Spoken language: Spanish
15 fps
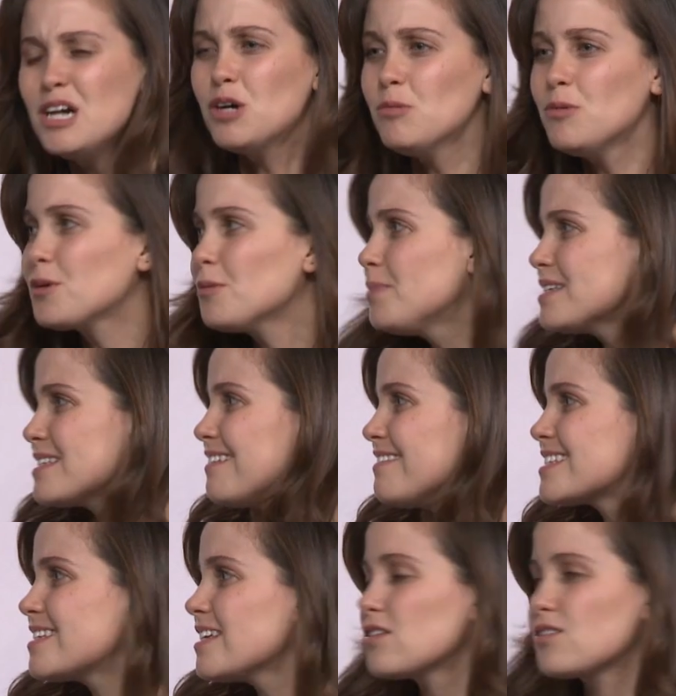¿cómo rompiste el
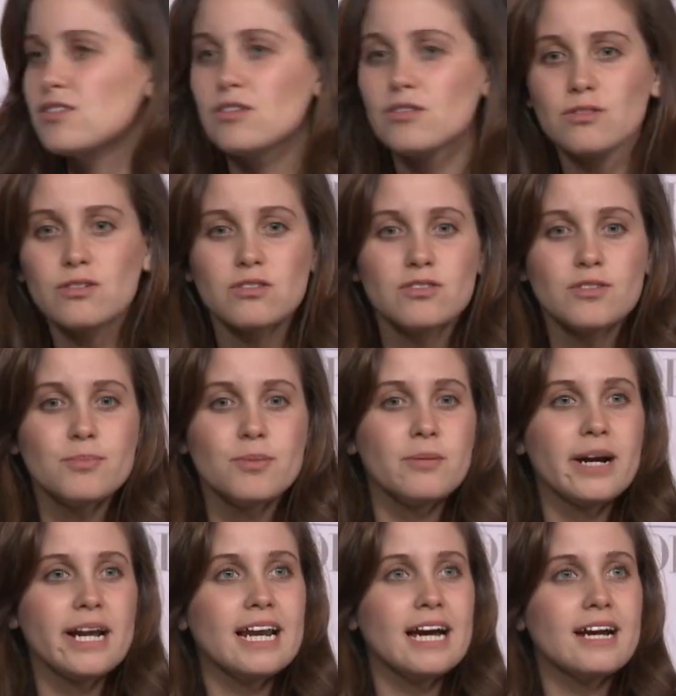vestido?" Y yo, "No puedo
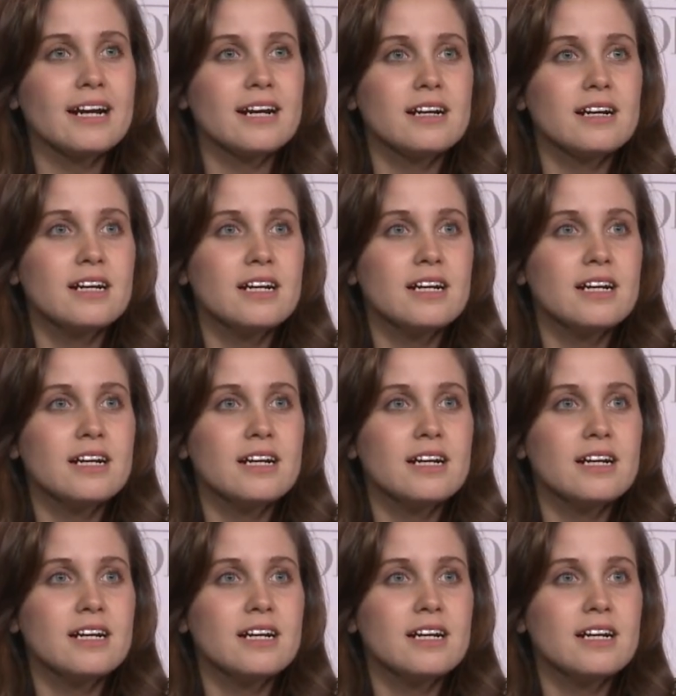bailar."